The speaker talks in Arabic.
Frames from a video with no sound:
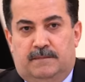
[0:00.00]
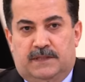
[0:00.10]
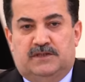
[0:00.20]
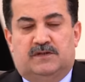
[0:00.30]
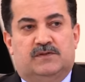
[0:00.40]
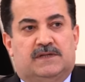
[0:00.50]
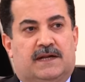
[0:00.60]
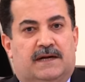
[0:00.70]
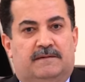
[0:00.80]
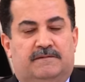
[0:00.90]
مجلس
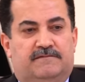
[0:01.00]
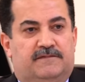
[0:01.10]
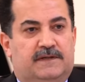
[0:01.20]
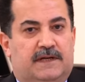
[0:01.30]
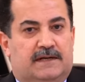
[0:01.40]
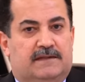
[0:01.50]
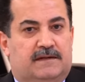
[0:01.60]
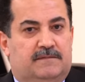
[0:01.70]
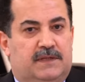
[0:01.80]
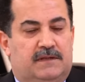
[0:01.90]
الوزراء في
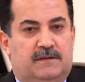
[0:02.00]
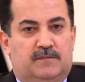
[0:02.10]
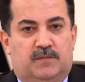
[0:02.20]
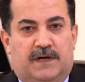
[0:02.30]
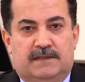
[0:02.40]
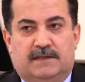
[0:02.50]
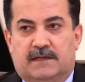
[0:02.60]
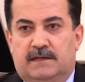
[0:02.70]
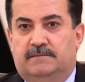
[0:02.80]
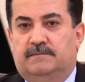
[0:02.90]
أكثر من
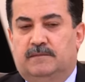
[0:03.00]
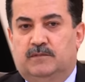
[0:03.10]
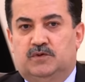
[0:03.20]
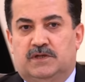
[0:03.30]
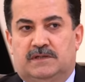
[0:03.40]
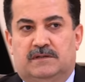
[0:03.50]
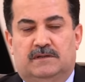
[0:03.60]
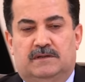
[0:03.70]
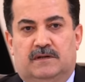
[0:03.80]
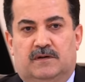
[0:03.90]
مبادرة وجد
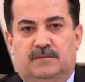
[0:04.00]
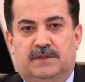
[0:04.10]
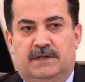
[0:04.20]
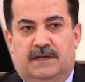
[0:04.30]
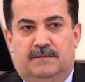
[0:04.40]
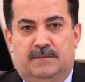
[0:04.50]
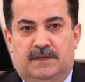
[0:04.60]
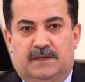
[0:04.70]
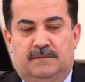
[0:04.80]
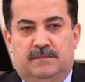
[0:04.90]
أنه من
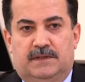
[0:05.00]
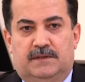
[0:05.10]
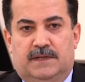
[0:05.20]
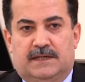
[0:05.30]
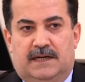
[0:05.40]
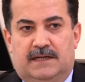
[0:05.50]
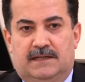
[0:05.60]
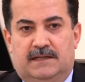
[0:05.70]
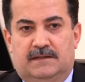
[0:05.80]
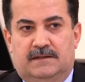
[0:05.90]
الأهمية
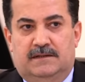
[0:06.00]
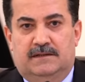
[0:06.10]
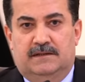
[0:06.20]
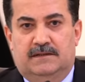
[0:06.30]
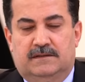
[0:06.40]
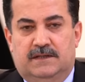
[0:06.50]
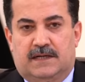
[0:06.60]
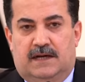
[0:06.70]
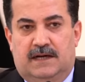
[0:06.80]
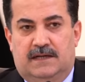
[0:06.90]
بمكان أن
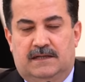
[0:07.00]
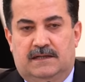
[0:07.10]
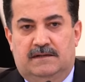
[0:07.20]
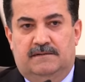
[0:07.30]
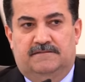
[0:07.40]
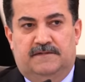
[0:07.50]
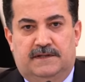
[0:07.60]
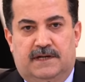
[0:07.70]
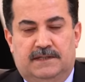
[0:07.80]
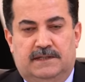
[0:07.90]
يرعى
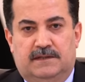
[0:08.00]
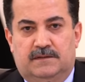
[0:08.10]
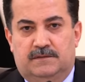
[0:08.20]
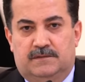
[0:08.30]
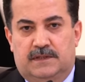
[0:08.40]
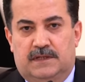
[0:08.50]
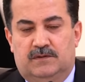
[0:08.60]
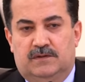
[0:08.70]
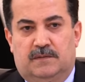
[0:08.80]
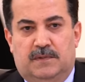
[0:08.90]
الفنانين
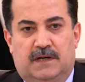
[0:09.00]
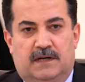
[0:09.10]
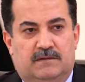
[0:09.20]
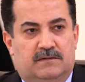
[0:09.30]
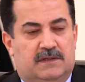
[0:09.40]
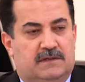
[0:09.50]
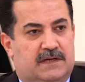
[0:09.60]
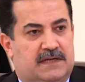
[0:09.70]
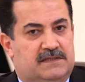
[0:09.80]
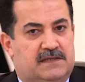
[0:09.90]
والأدباء
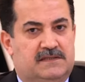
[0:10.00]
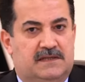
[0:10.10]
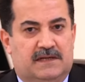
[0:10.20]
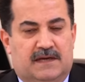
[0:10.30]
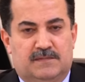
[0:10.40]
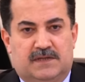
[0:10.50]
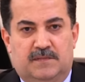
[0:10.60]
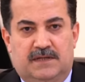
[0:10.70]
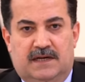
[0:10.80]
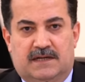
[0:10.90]
وخصصنا خمسة
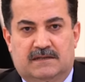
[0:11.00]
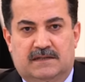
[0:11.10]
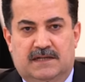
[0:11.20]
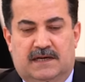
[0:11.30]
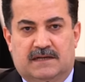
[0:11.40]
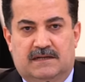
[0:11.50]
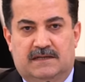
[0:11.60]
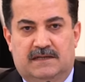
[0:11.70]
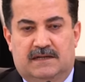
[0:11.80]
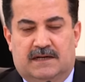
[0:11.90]
مليار دينار
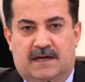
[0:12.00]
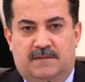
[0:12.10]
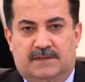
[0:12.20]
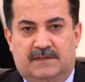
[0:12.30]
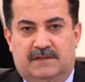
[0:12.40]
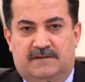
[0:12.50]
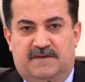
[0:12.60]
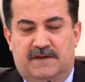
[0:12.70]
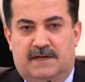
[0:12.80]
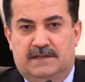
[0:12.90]
لنقابة
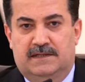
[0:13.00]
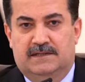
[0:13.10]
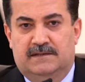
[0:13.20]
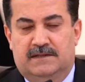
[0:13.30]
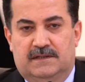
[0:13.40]
الفنانين